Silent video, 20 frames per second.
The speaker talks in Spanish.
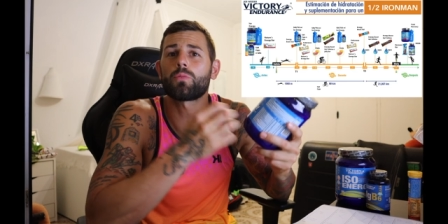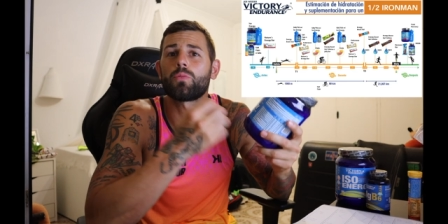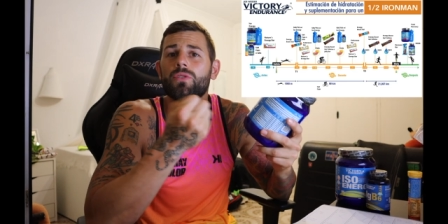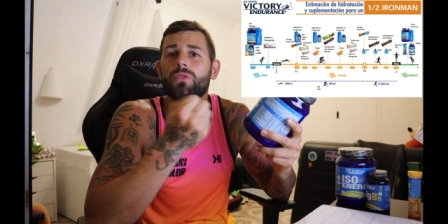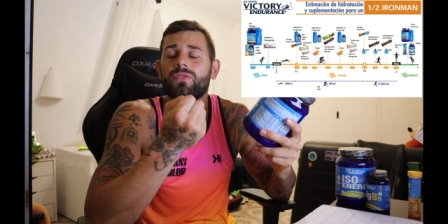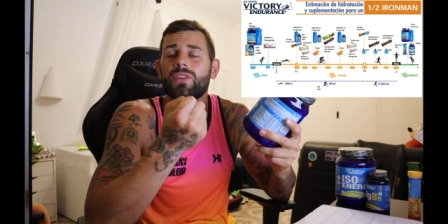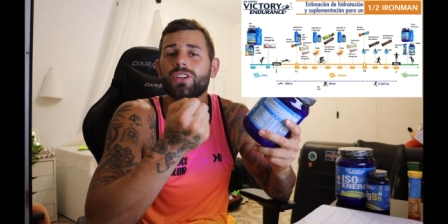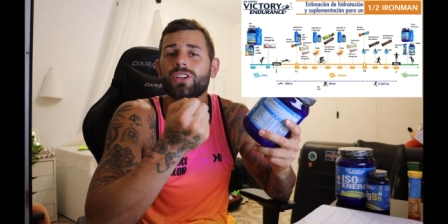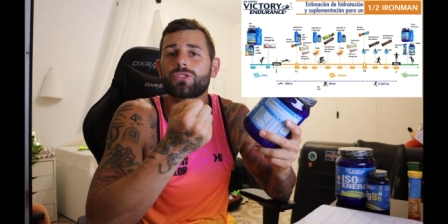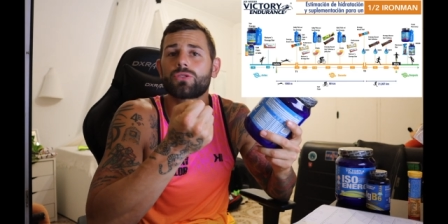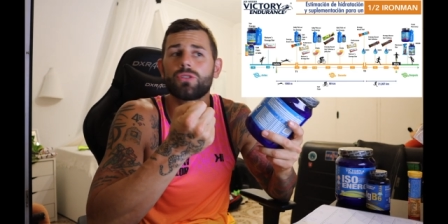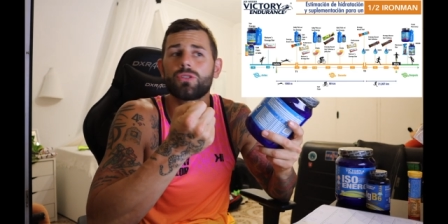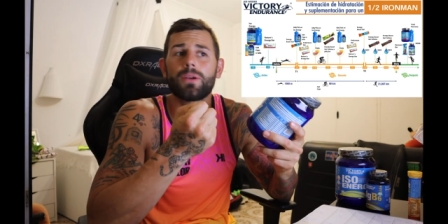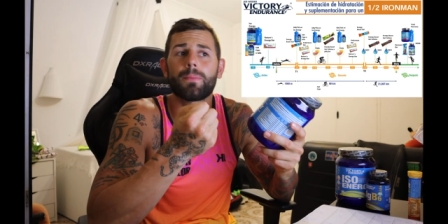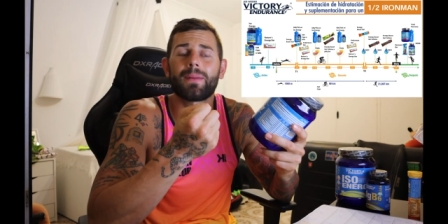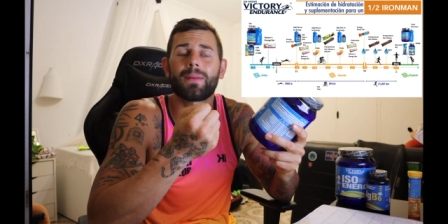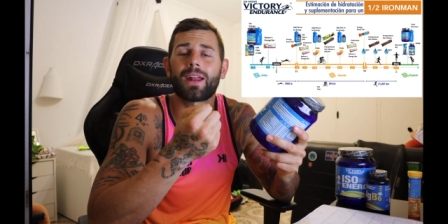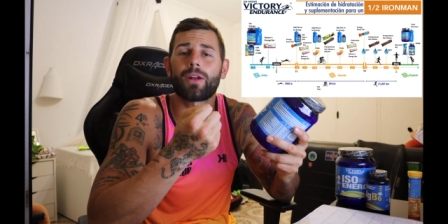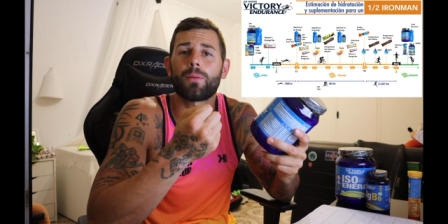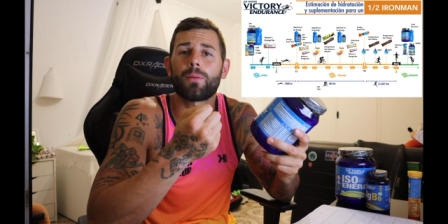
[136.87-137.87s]
muy fresco y
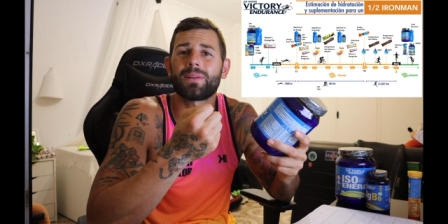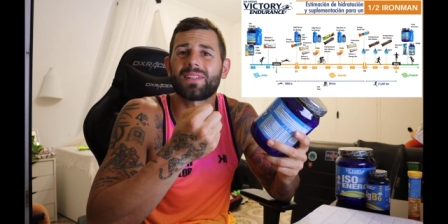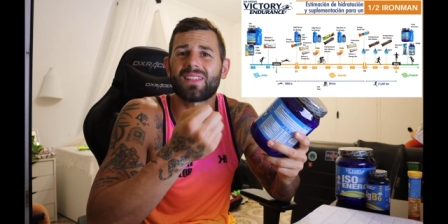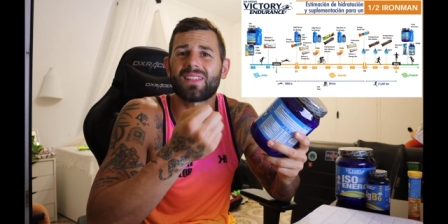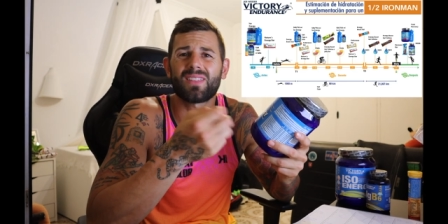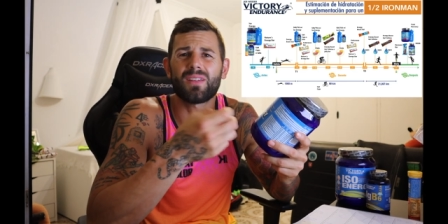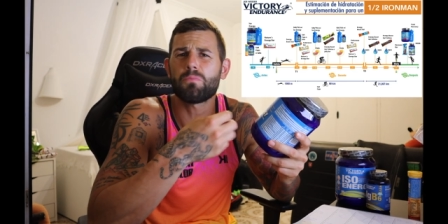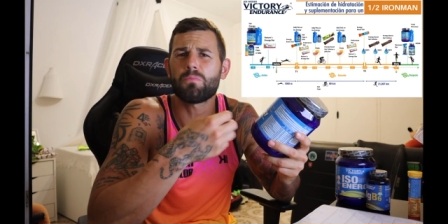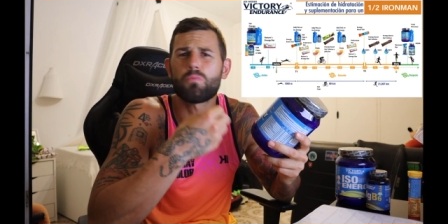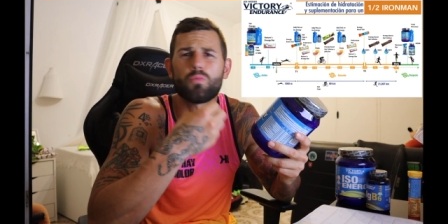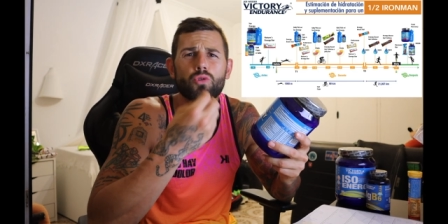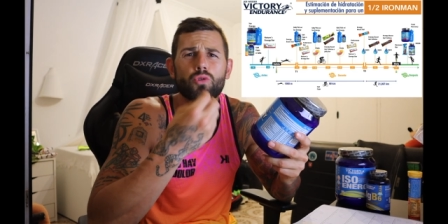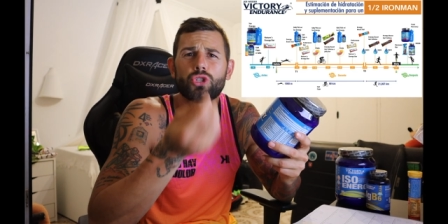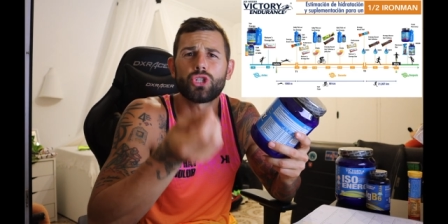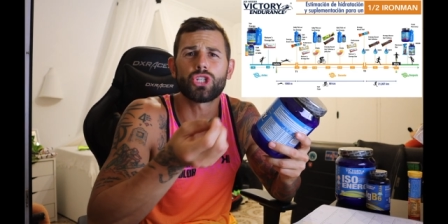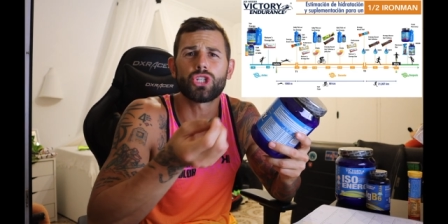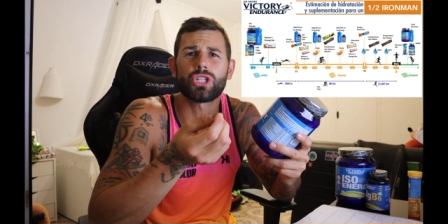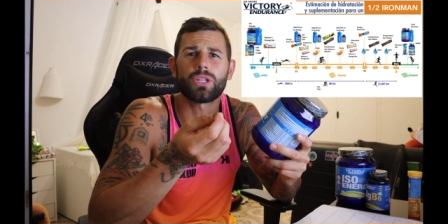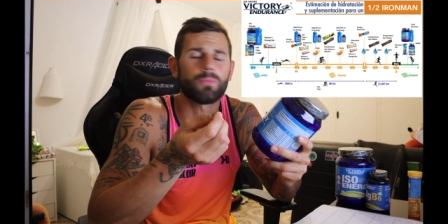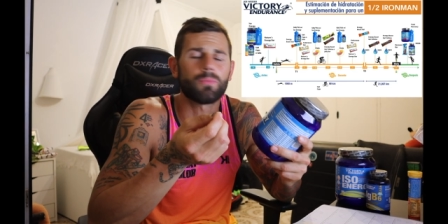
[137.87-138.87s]
en verano apetece
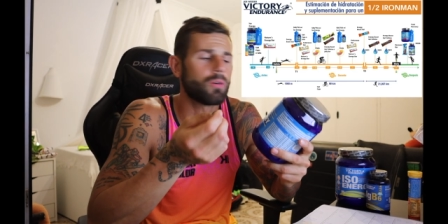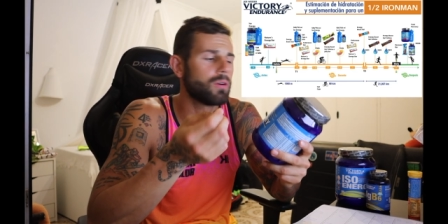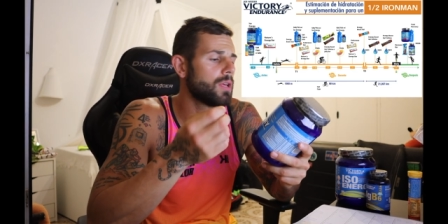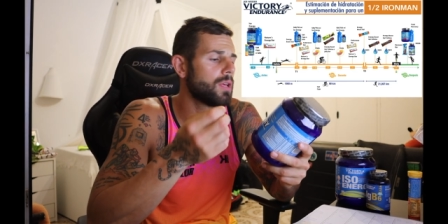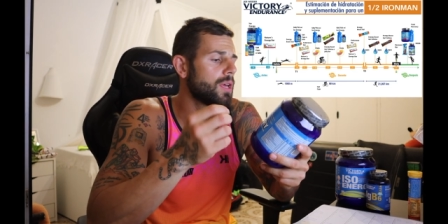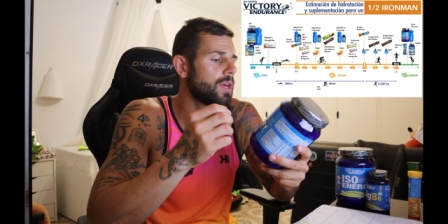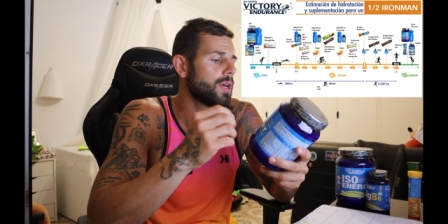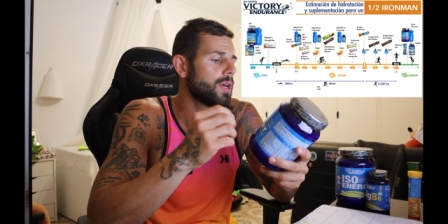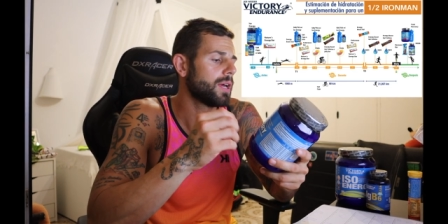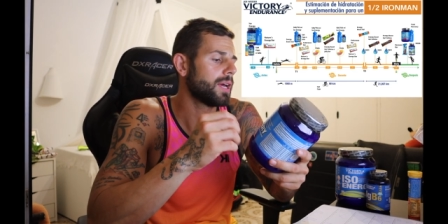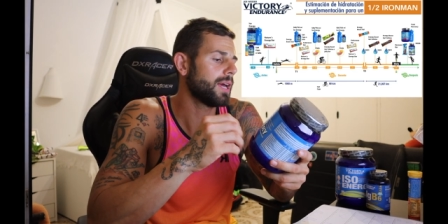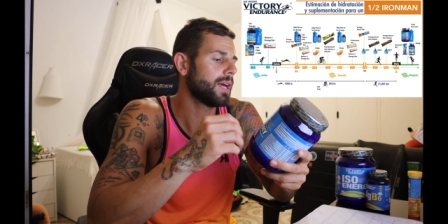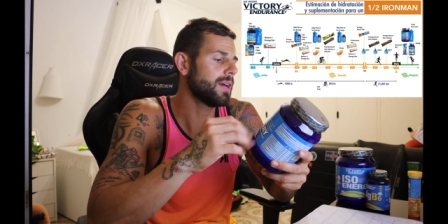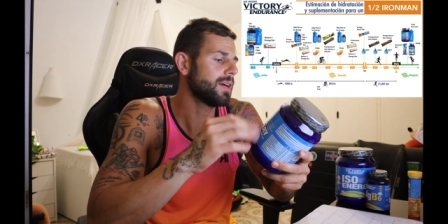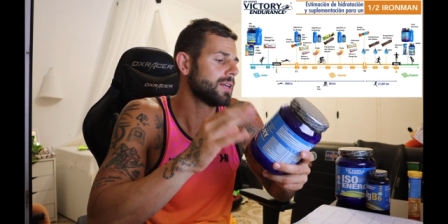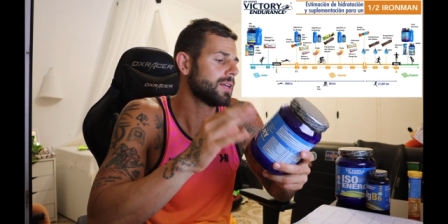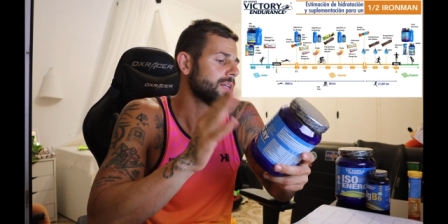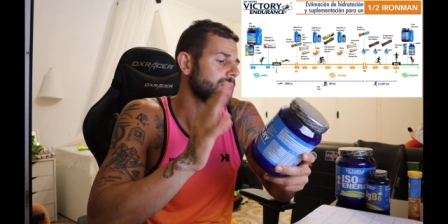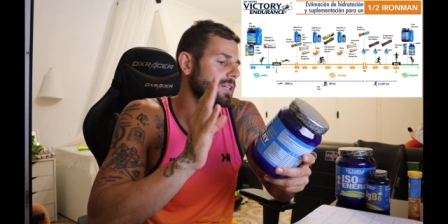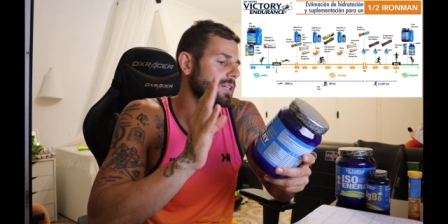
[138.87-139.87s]
muchísimo,
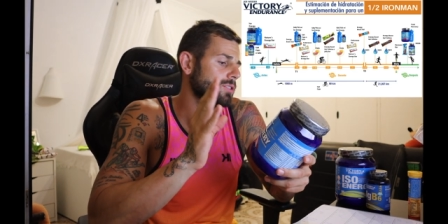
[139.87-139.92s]
¿eh?